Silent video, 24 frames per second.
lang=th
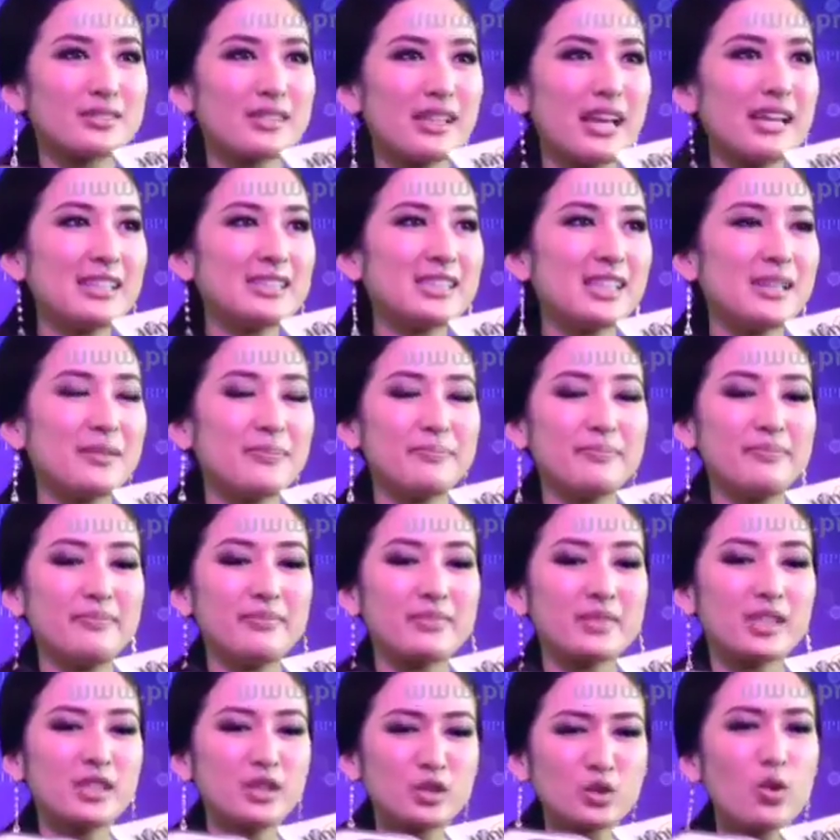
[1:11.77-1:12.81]
น่าจะ
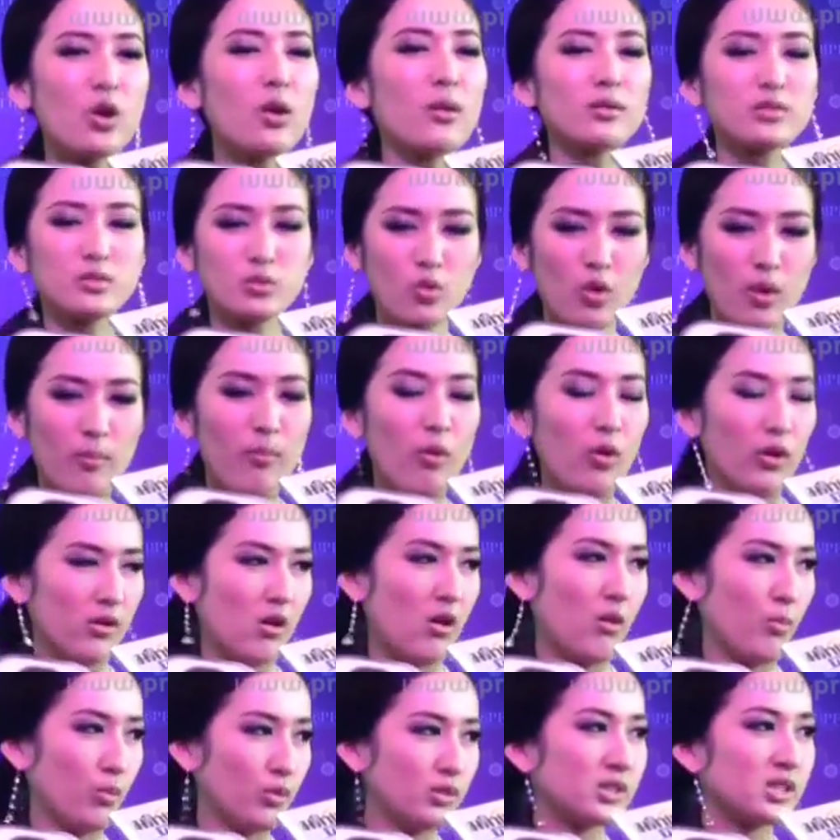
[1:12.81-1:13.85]
คือตัวตัวบทข
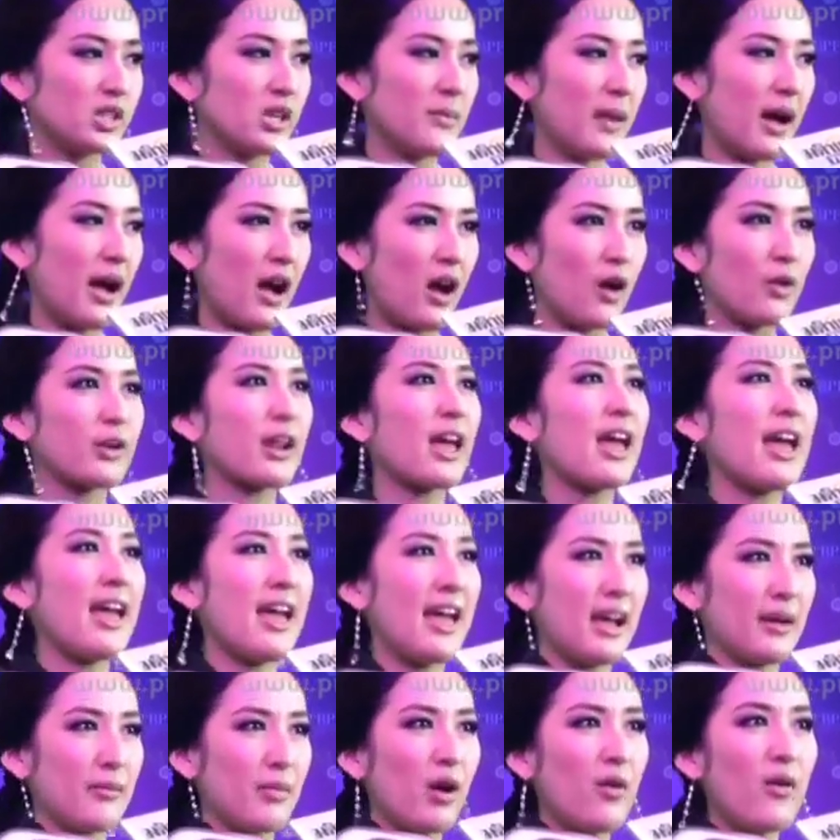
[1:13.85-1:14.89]
องบุญเจิมค่ะเขาแร
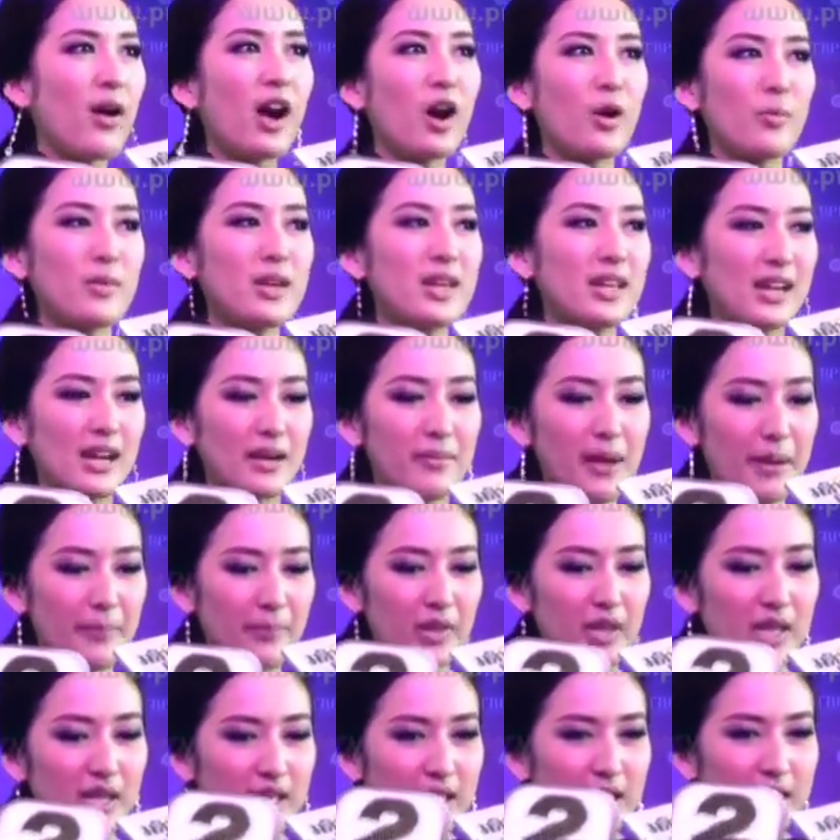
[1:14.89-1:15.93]
ง เพราะว่าเขามีทั้งแบบ
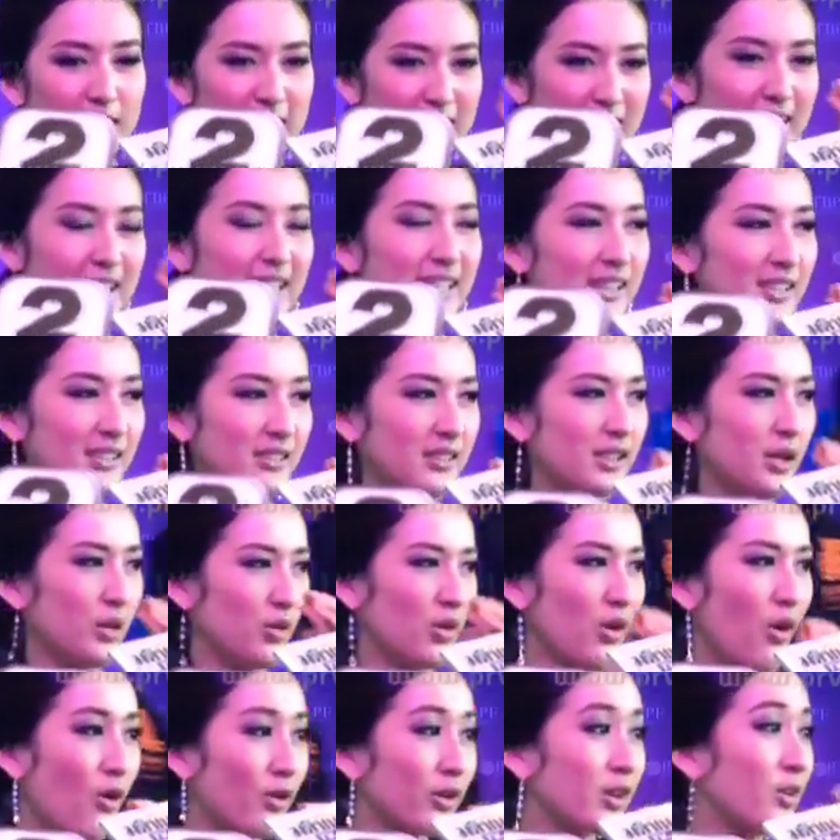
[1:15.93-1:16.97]
ขึ้นเดี๋ยว
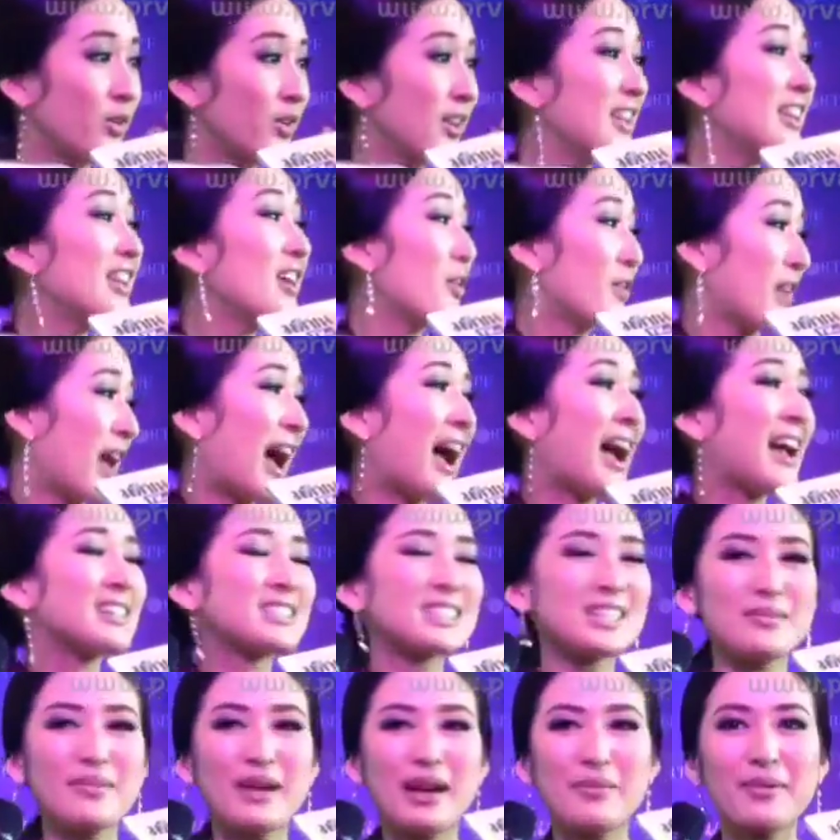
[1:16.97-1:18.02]
ลงเดี๋ยวดีเดี๋ยวร้าย
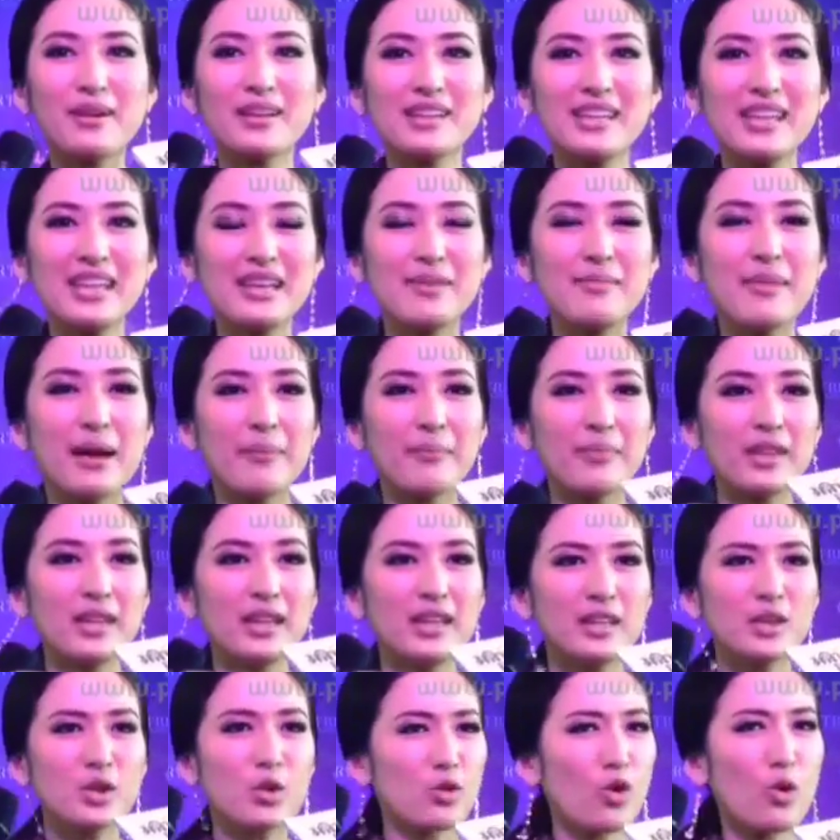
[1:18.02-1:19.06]
ใช่ไหมบางทีแบบ
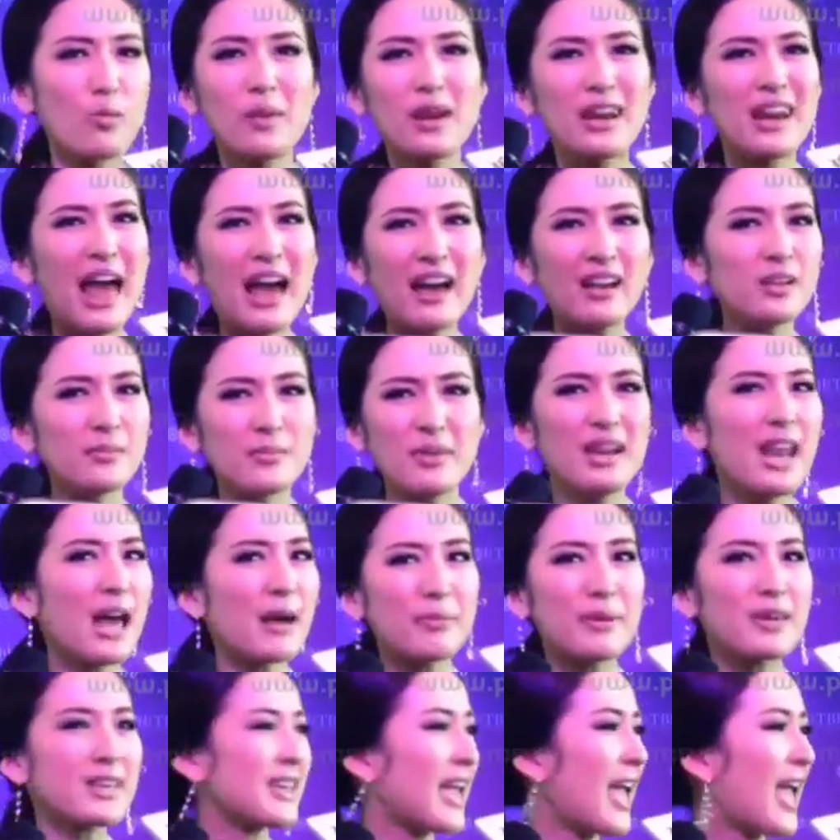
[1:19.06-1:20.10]
ตกลงมันรักหรือไม่รัก
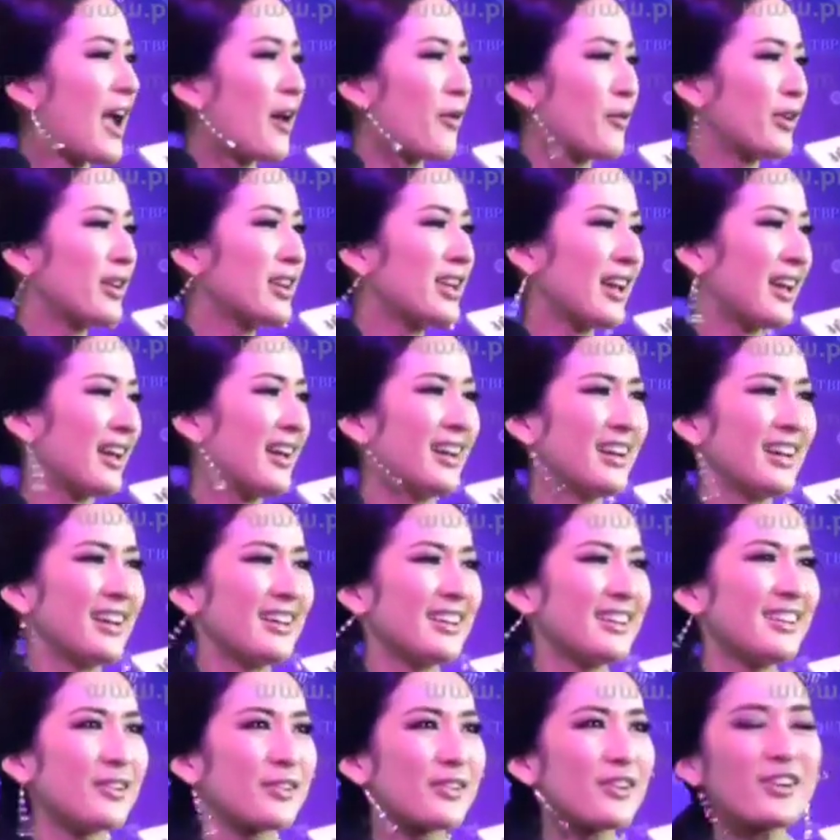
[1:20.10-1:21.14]
พี่แก้วเนี่ย
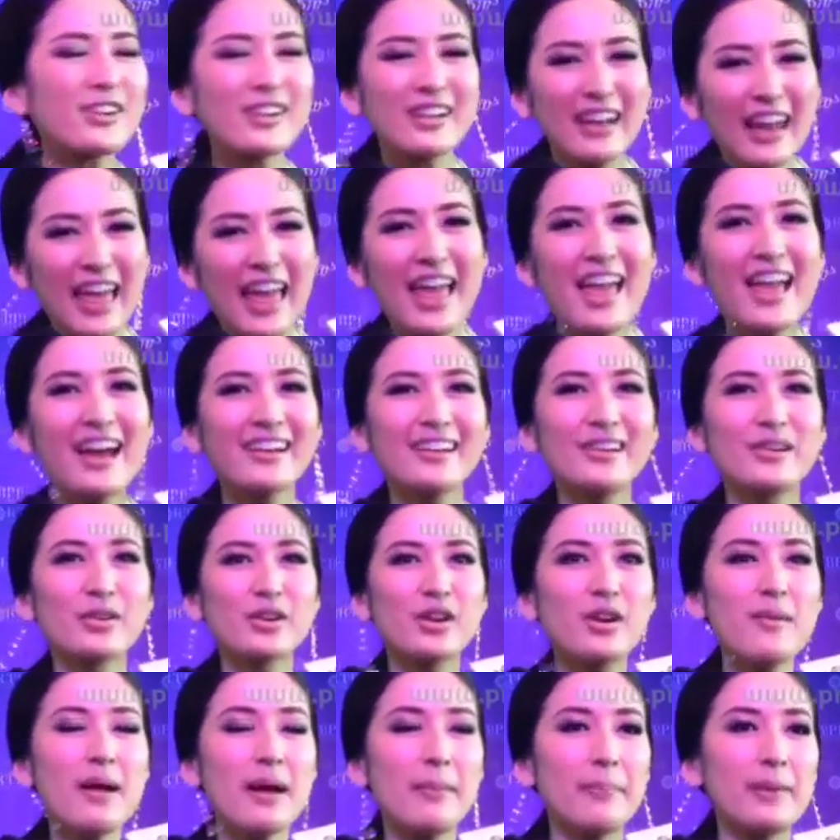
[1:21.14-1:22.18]
เดี๋ยวก็แกล้งเดี๋ยว
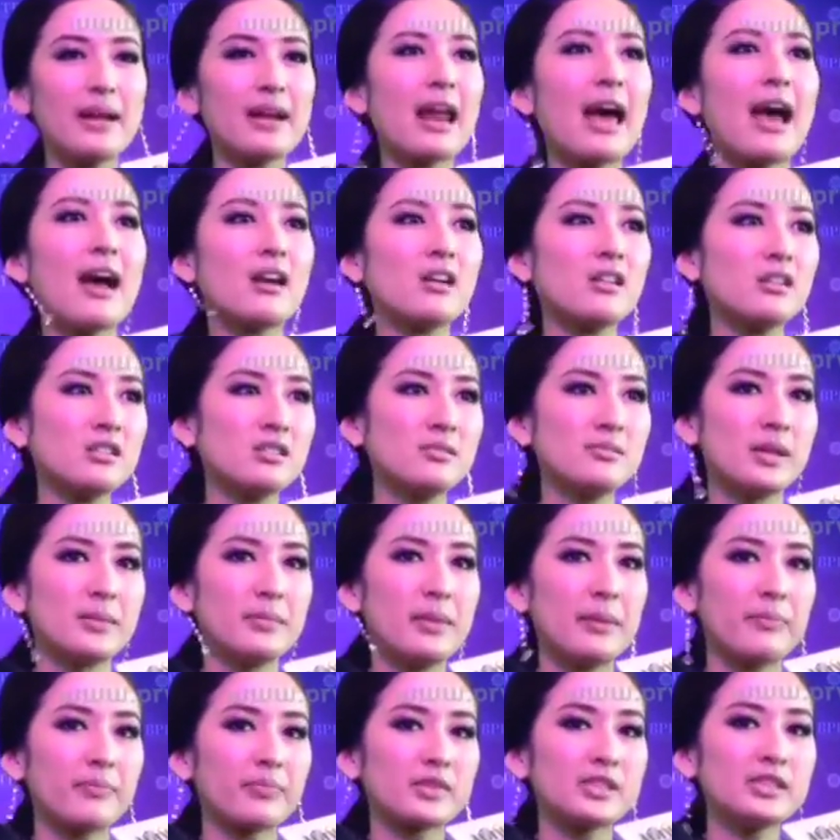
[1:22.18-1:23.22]
ก็แบบไปรักก็คือเหมือน
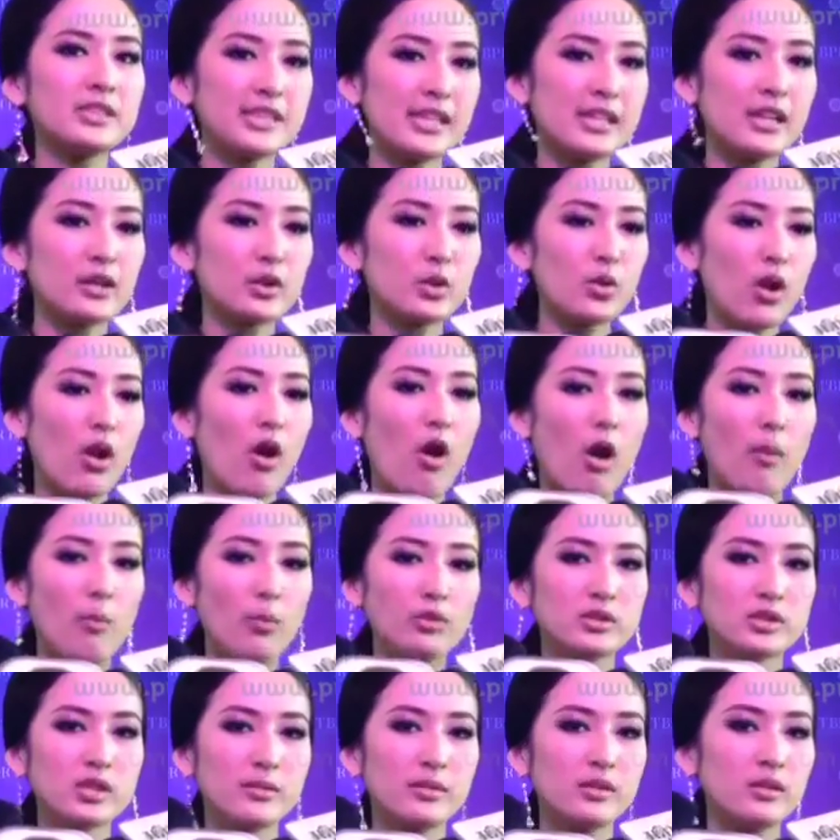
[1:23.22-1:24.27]
แบบจริงๆแล้วตัวละคร
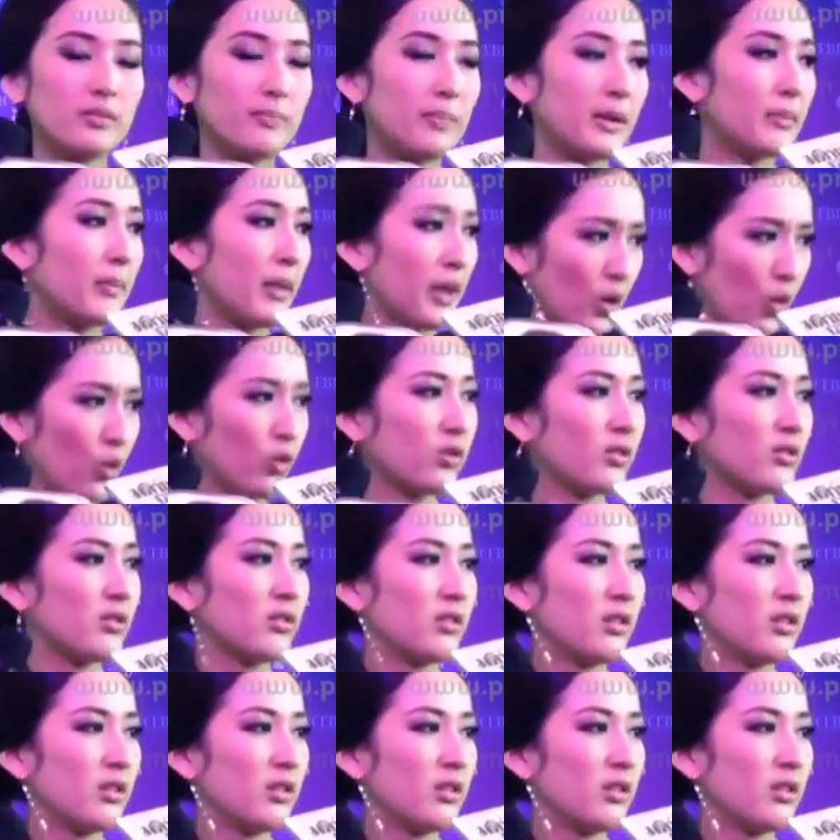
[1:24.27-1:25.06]
บุญเจิมคือเป็นมนุษย์